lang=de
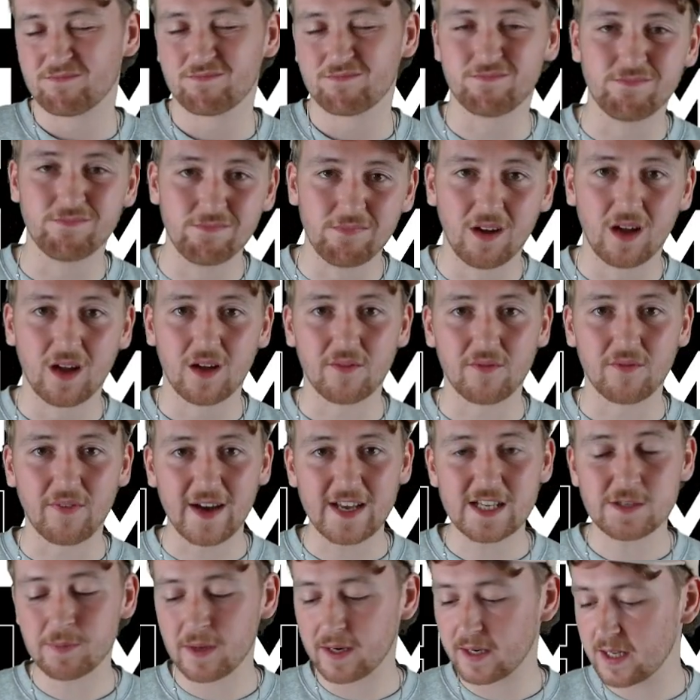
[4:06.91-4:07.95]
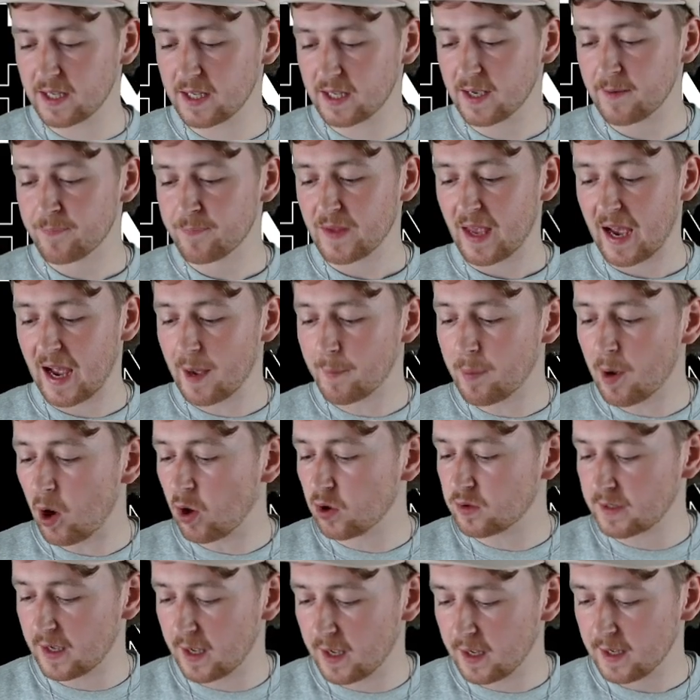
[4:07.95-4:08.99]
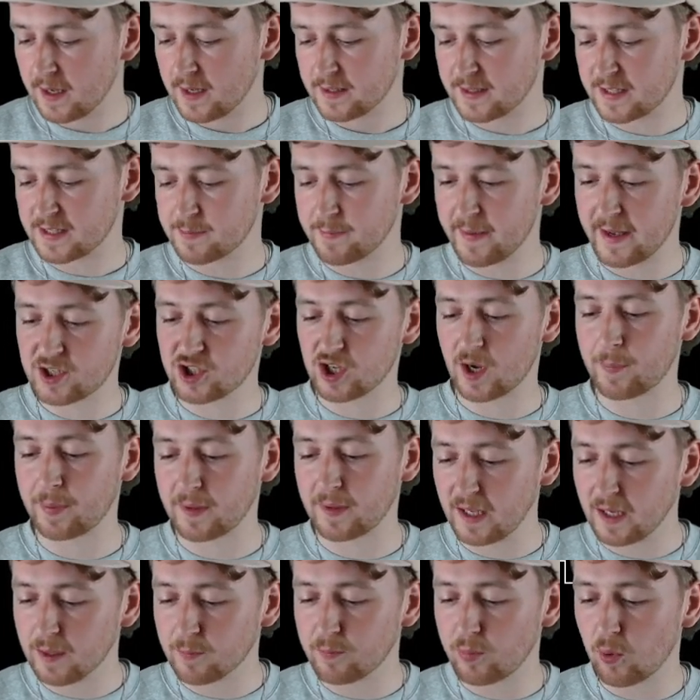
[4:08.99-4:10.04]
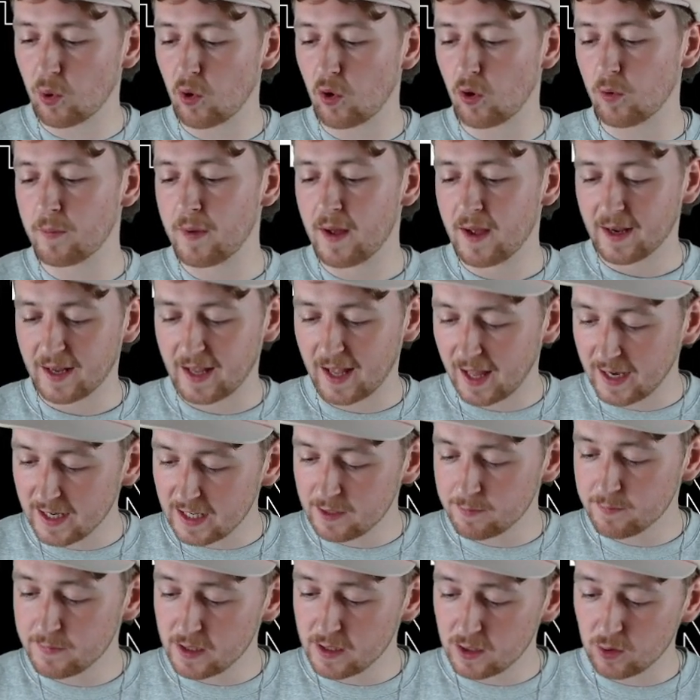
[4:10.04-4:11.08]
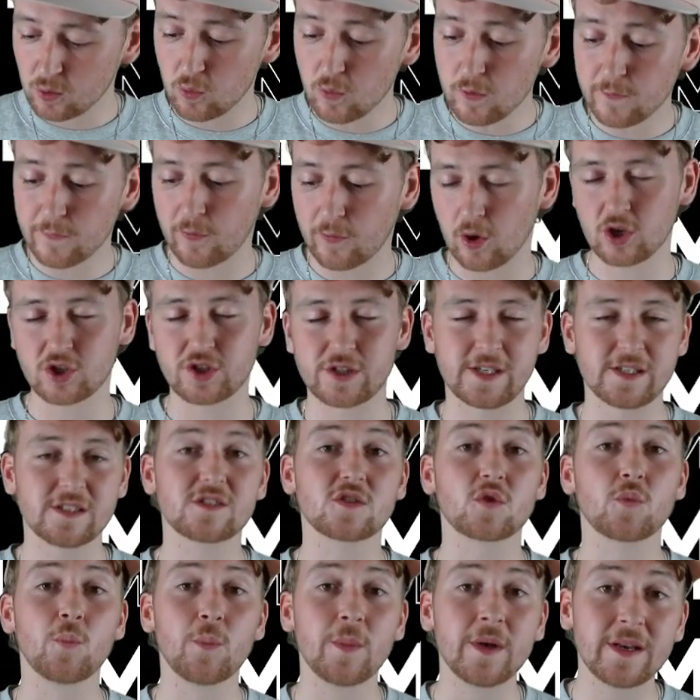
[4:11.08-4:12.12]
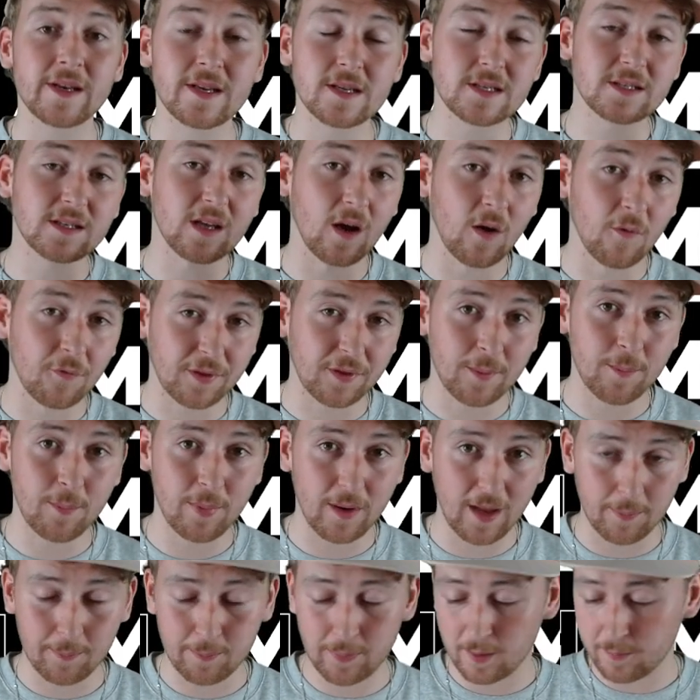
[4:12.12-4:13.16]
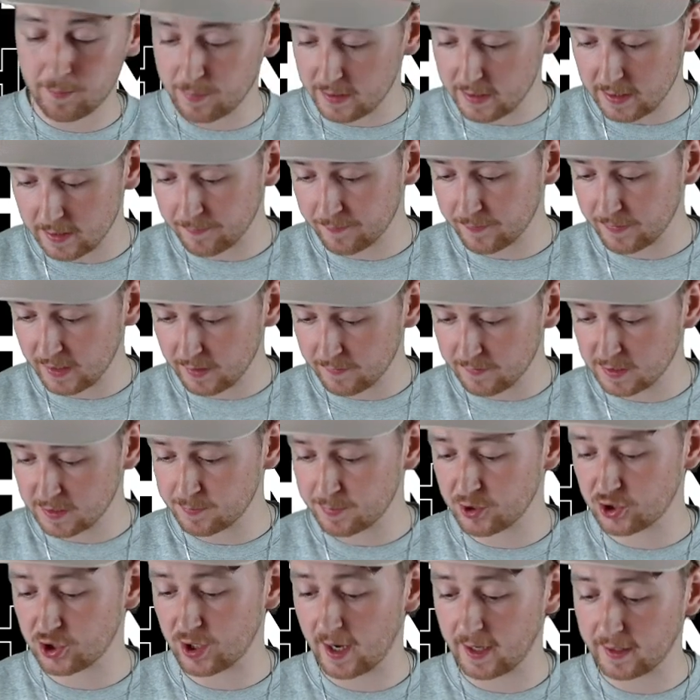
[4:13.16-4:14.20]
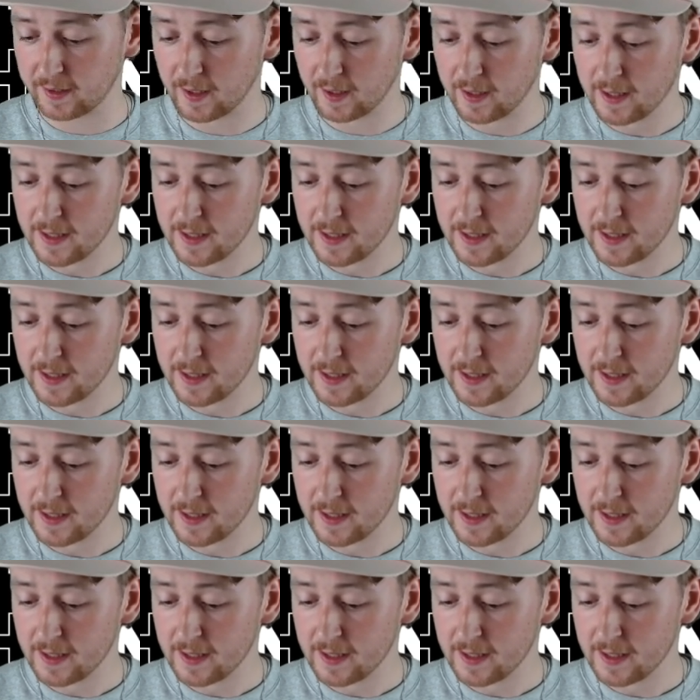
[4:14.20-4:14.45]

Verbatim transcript: Hm, Weiß man nicht, aber auch da das Matchup gegen Bochum kann ich mir gut vorstellen, zumindest auf dem Blatt Papier. Ihr wisst Bescheid.